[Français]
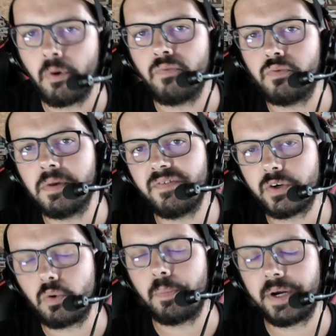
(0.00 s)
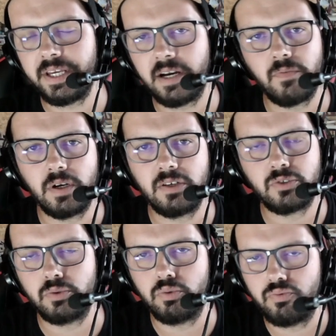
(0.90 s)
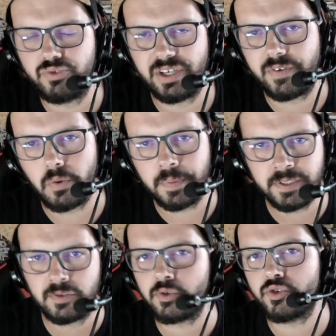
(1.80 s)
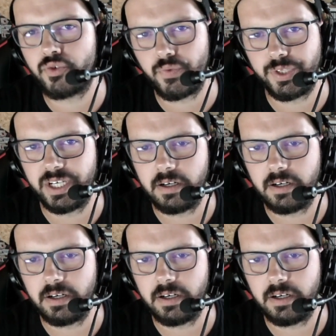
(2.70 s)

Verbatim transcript: vous m'avez compris, hein, voilà, ce, vous avez compris ce que je veux dire.